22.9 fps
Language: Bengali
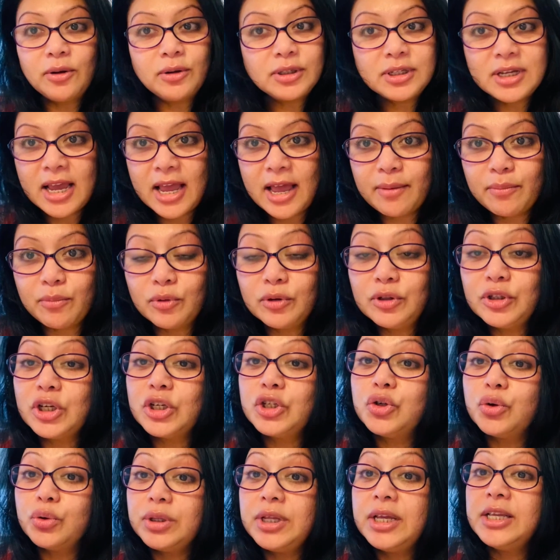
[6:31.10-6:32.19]
হচ্ছে এমন যে
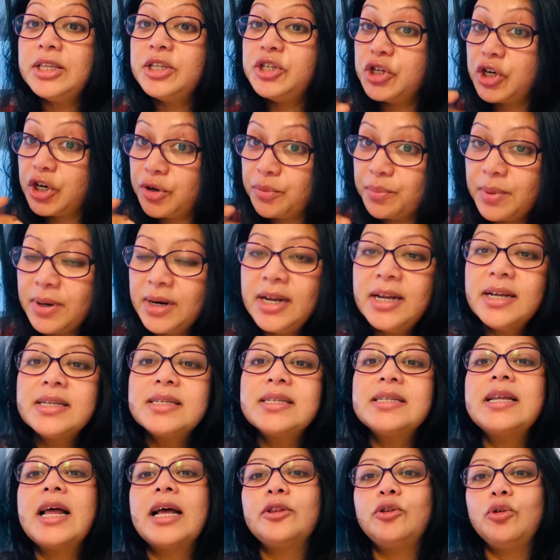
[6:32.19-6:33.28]
যদি জার্মানির
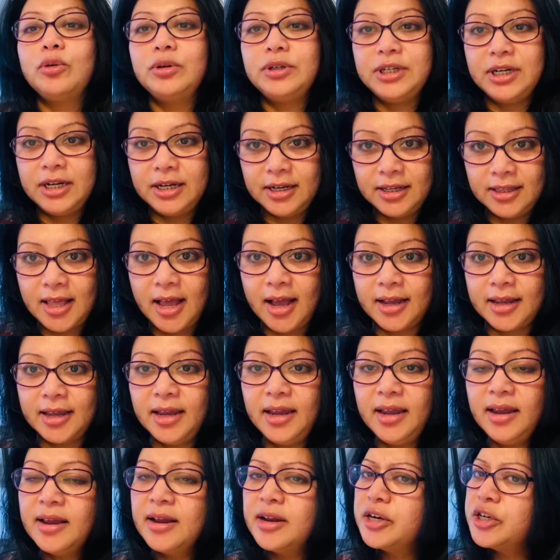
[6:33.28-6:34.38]
স্নাতক ডিগ্রি থাকে
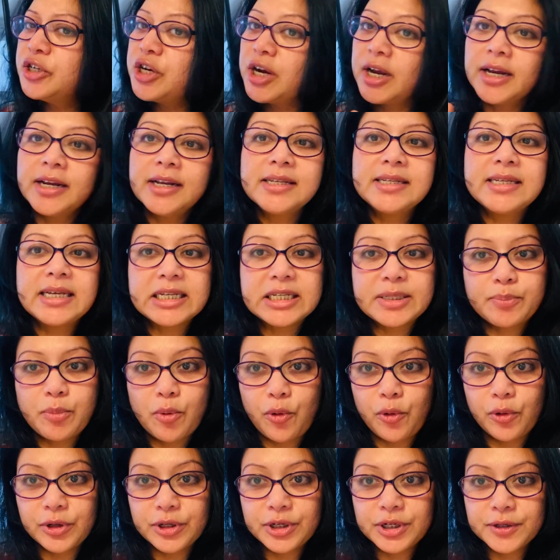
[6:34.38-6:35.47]
সেখানে সিক্স
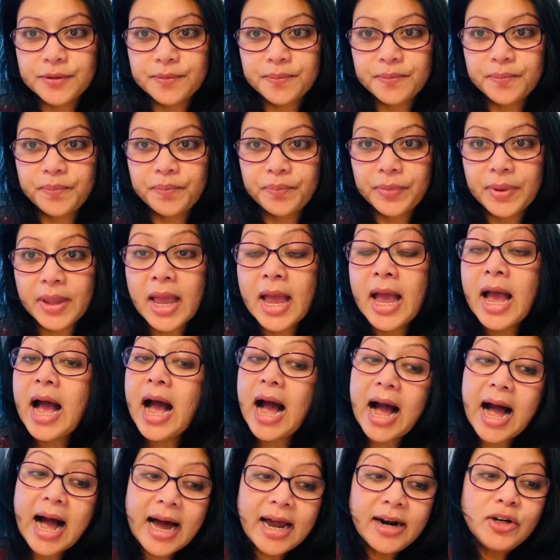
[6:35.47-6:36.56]
পয়েন্ট
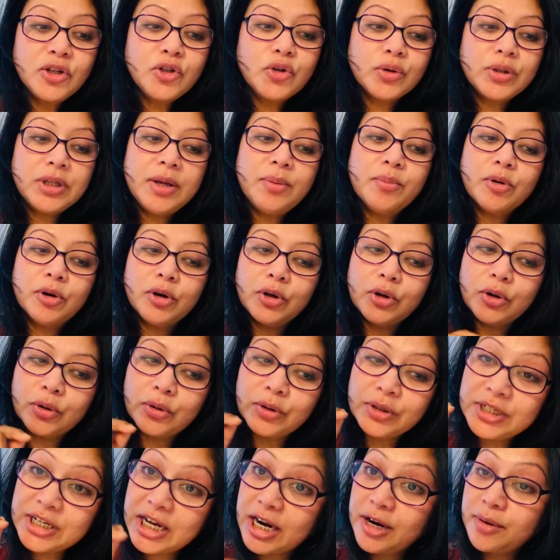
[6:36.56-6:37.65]
আর যদি মনে করো
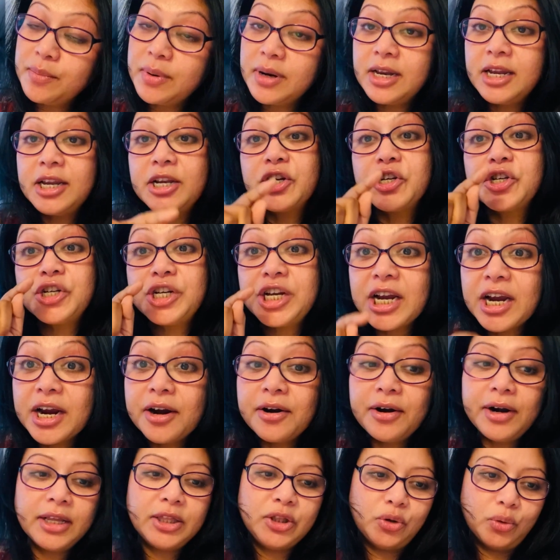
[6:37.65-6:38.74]
জার্মানির
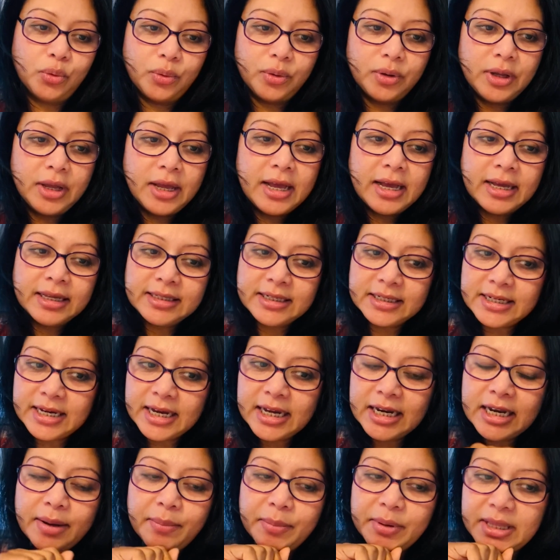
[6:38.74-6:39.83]
স্বীকৃত যেটা
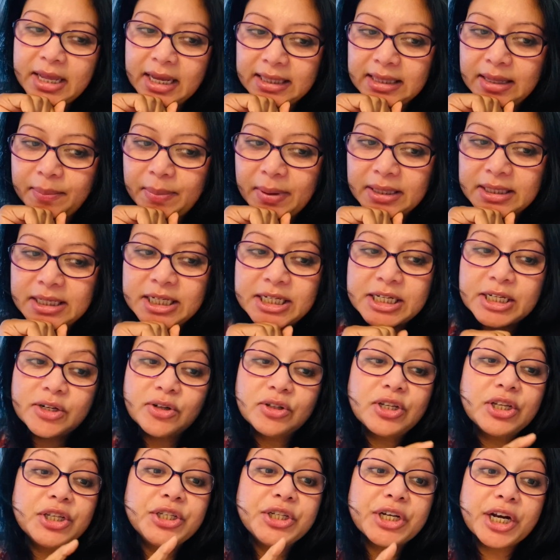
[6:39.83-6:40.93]
এখানে আমি দেখতে পাচ্ছি সেটা
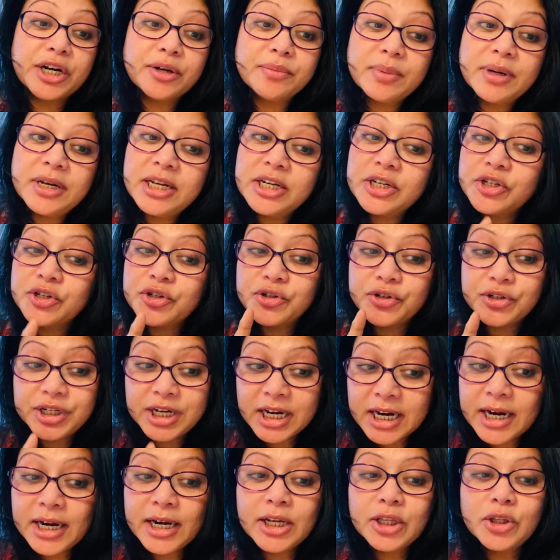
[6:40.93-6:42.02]
হচ্ছে জার্মানির
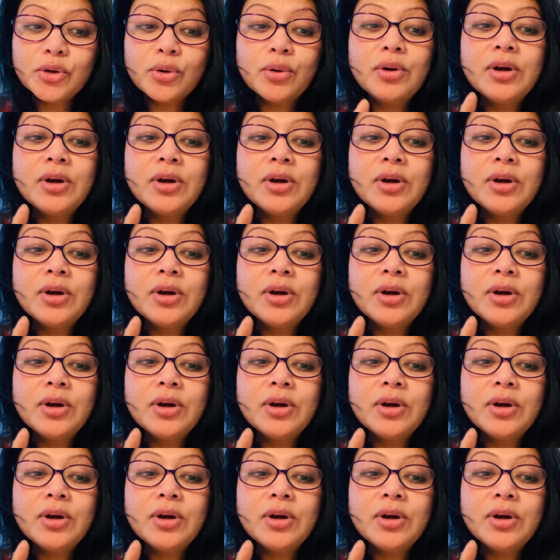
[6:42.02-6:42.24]
স্বীকৃত